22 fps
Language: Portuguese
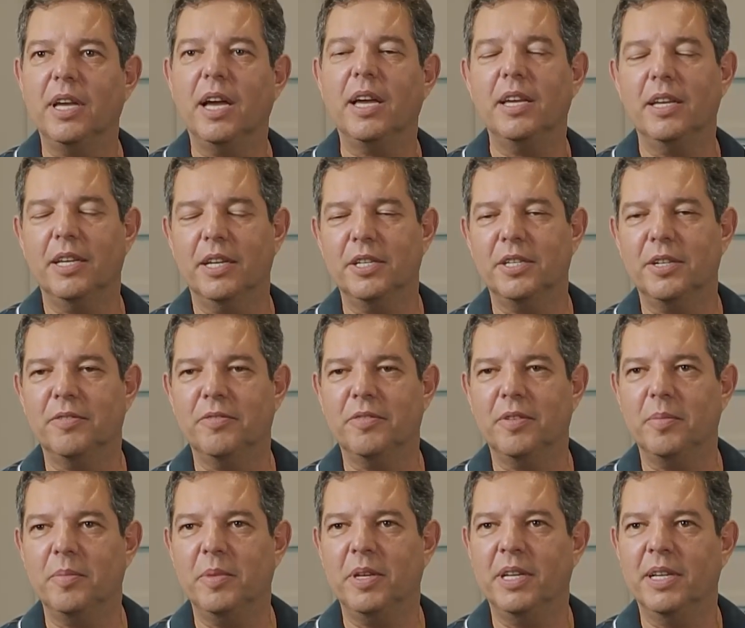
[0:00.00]
E a
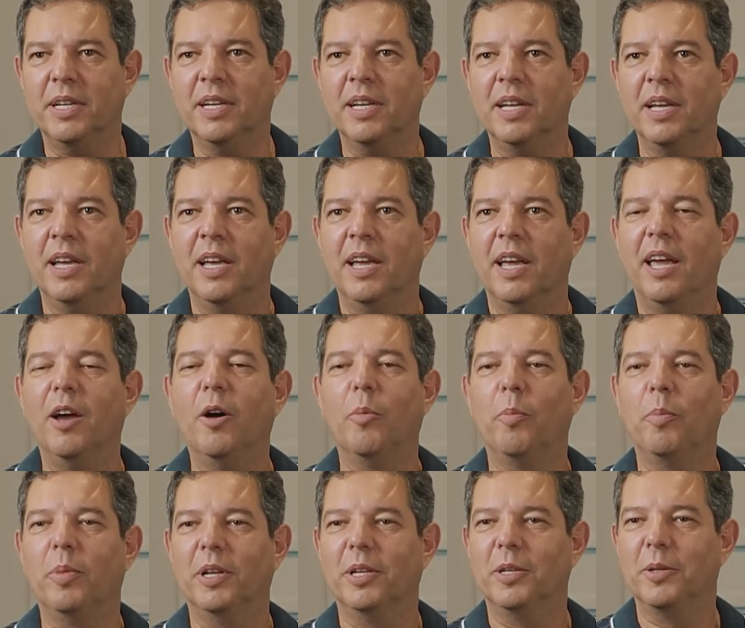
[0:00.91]
igreja-família é
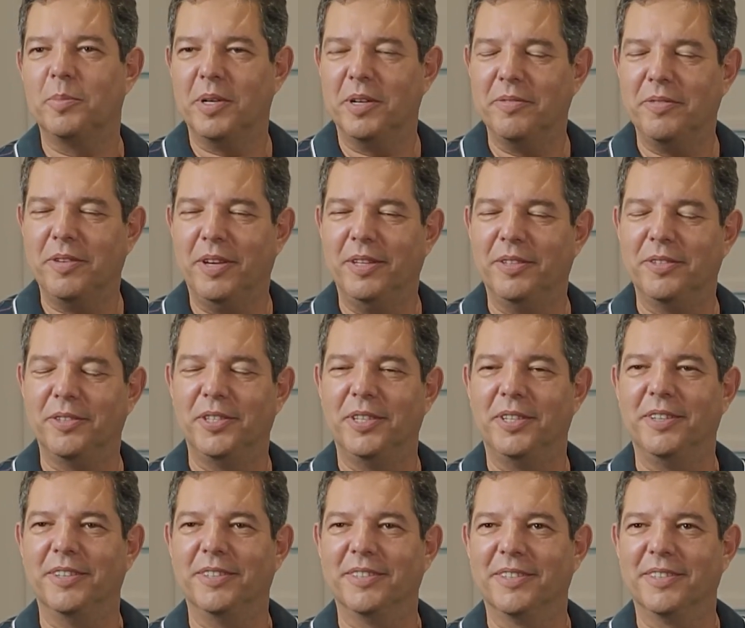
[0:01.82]
o plano perfeito de
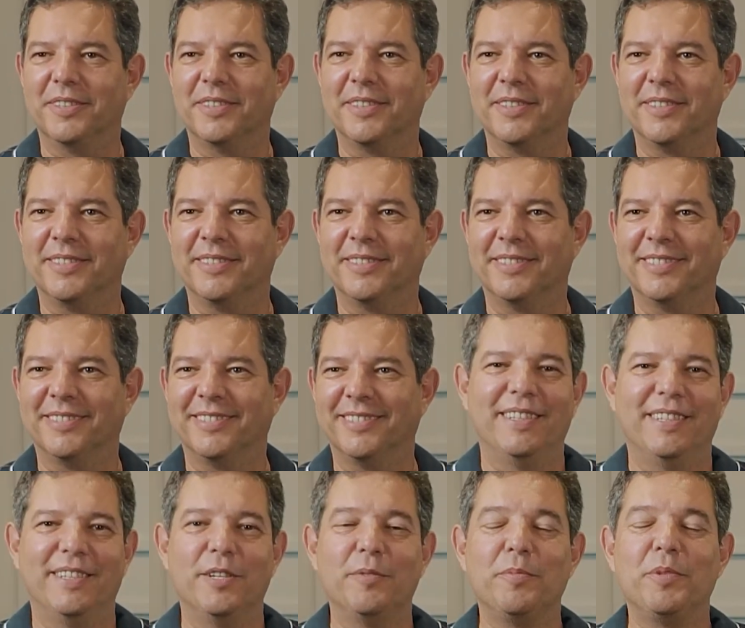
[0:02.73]
Deus.
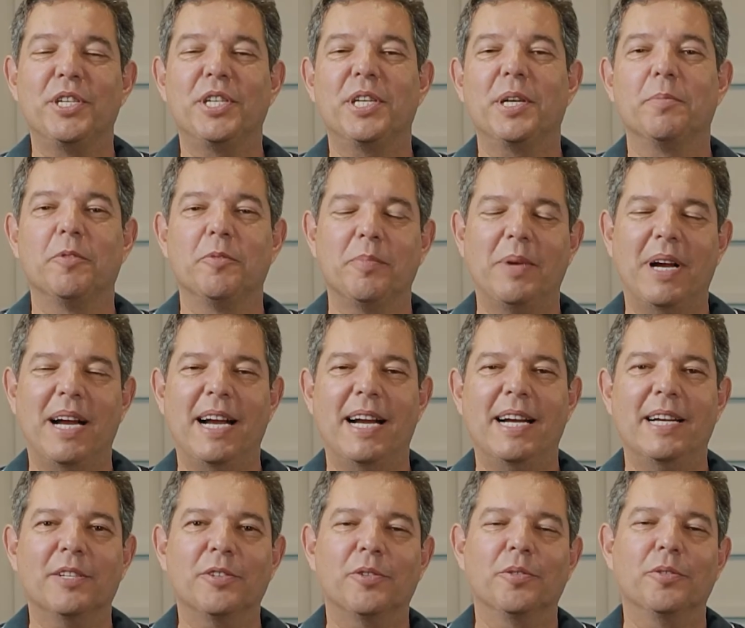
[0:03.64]
Eu me chamo
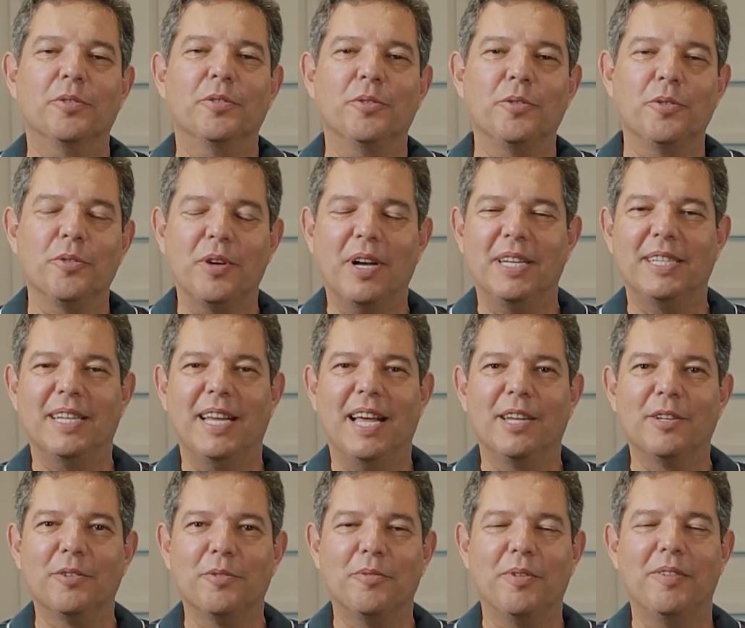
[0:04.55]
Márcio, sou
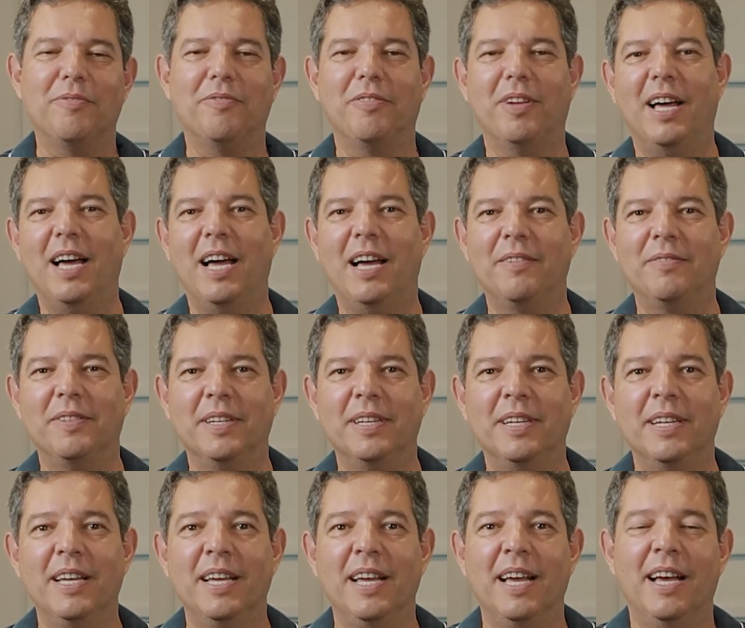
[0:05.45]
casado com a Flávia.